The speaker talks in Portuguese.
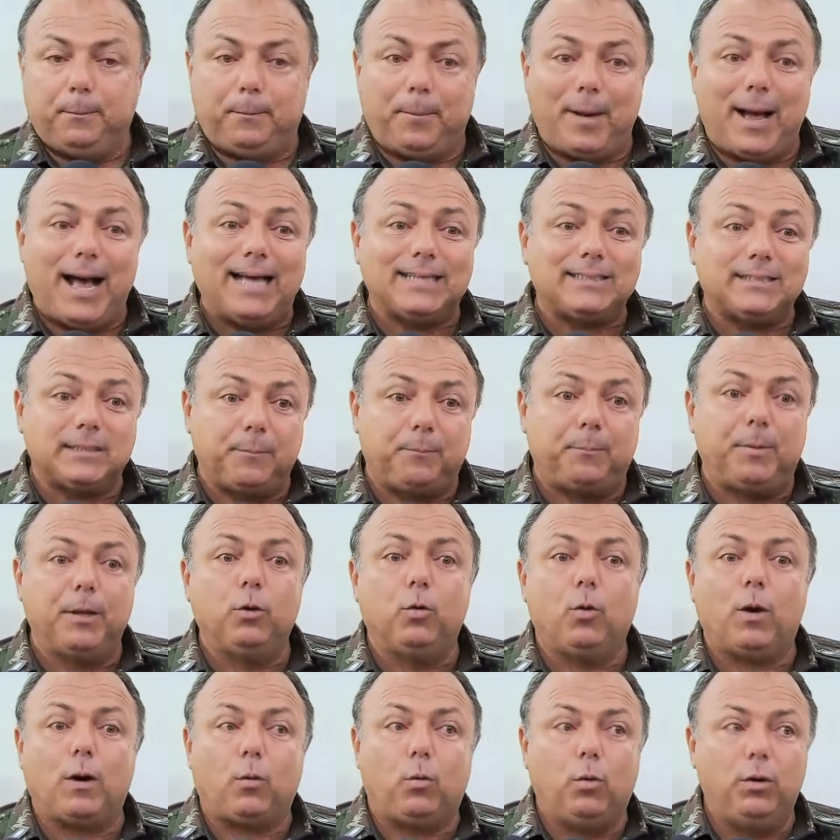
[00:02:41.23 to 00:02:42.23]
Passa
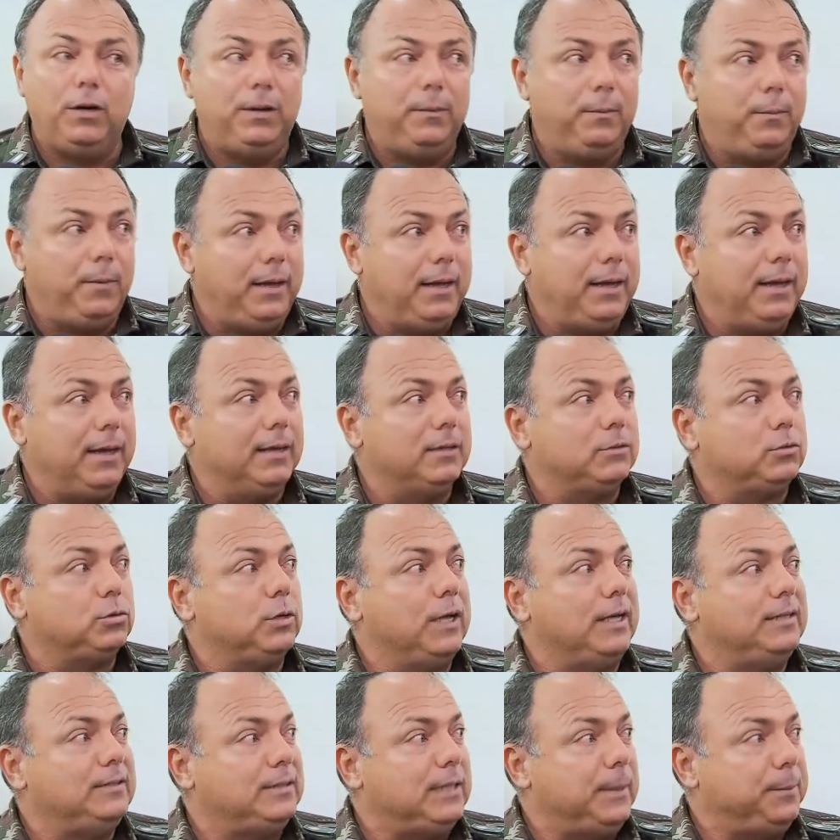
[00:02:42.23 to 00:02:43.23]
pelo
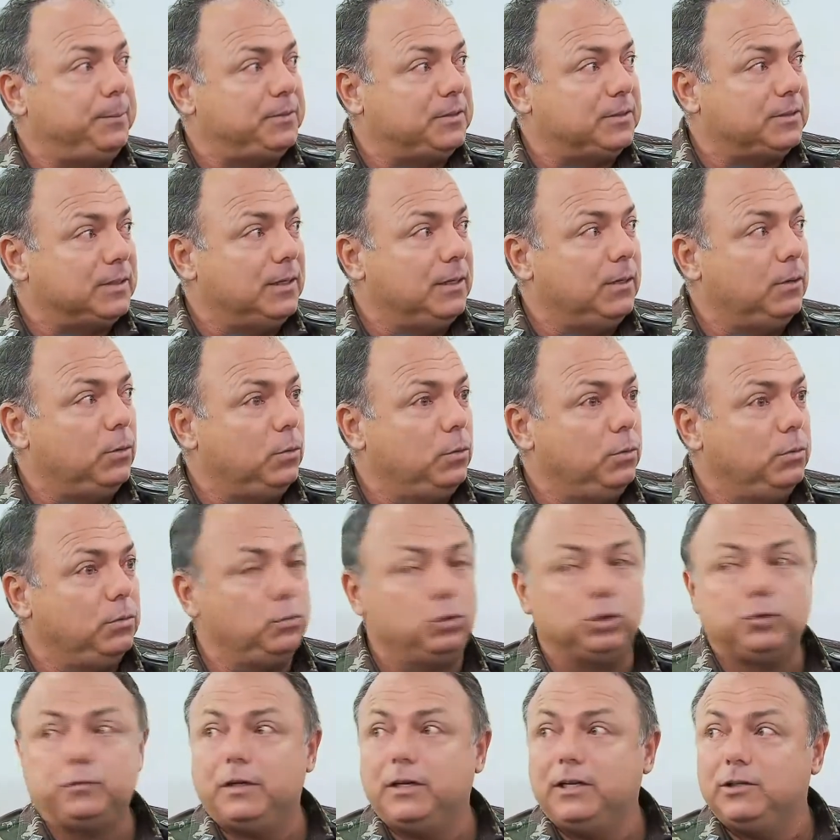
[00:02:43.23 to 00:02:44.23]
acolhimento, recepção
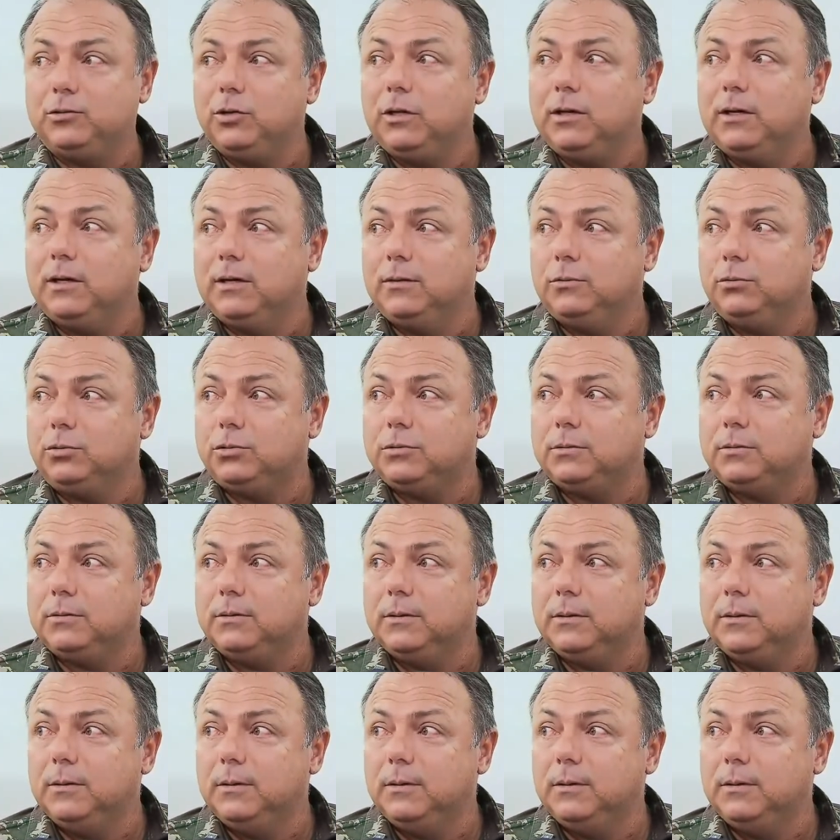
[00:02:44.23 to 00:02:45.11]
dos venezuelanos.